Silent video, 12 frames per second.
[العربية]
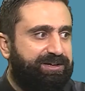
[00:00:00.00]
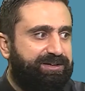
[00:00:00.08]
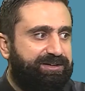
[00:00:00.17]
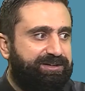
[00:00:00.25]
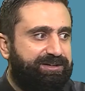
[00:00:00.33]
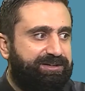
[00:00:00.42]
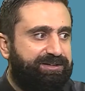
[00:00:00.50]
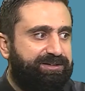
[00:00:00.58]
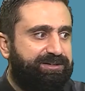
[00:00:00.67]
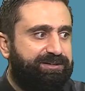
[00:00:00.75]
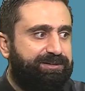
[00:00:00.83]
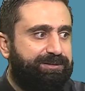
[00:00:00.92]

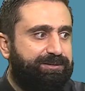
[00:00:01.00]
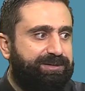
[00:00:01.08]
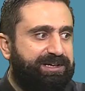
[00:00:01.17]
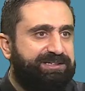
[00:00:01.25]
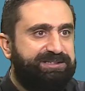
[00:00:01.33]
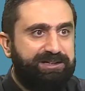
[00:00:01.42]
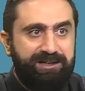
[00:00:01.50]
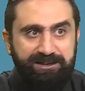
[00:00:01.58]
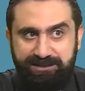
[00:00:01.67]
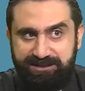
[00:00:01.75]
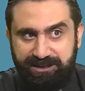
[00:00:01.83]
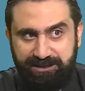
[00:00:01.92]
آه، إذا
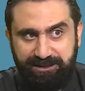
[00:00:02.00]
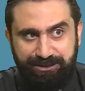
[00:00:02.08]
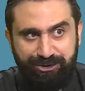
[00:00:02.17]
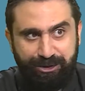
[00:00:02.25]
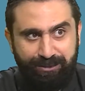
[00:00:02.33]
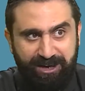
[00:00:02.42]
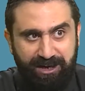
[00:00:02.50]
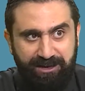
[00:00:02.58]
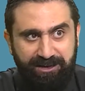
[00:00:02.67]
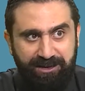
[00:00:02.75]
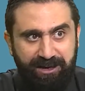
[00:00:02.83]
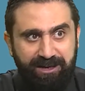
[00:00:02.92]
كانت صلاة
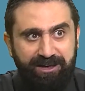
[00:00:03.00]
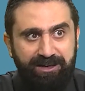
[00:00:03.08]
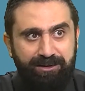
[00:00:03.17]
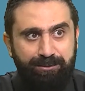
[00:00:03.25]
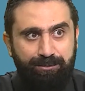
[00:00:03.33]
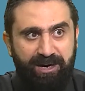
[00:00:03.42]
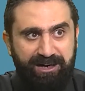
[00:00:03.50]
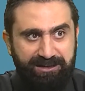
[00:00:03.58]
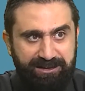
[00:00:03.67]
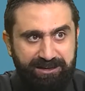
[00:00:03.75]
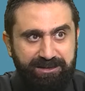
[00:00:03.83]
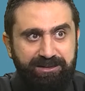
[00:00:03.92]
جماعية مع
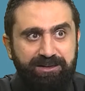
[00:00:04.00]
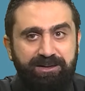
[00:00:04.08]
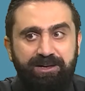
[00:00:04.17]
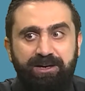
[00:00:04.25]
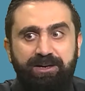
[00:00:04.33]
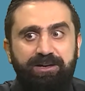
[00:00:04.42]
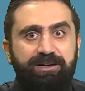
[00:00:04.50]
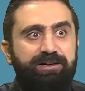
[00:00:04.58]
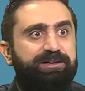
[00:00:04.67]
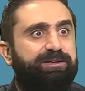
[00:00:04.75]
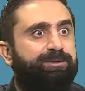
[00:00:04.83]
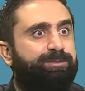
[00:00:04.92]
الكل
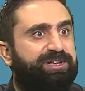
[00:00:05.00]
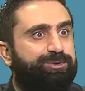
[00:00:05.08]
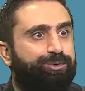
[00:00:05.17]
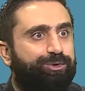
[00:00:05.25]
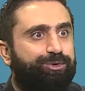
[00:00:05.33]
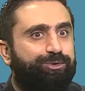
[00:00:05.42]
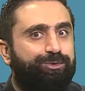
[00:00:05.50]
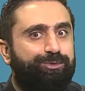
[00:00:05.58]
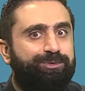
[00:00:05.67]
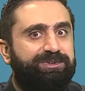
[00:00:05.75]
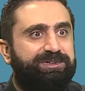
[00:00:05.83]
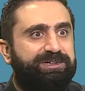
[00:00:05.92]
آه، بده
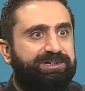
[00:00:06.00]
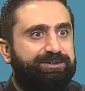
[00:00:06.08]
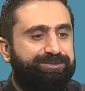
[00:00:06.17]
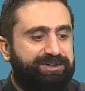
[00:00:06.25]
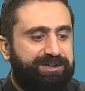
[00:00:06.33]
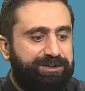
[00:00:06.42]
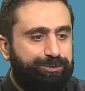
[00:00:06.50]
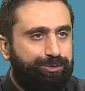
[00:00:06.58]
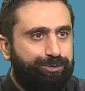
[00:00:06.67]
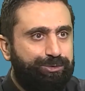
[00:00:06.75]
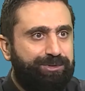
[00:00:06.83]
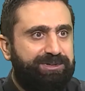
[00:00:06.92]
يكون في
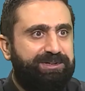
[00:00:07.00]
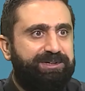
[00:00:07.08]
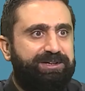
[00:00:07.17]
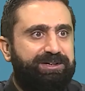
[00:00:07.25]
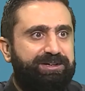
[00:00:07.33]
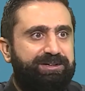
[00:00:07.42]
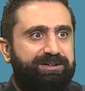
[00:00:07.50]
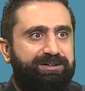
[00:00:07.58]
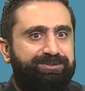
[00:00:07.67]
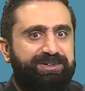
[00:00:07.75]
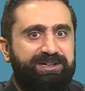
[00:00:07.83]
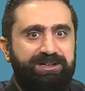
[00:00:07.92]
هدوء
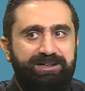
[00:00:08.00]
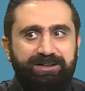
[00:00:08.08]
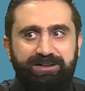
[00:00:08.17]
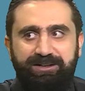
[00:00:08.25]
في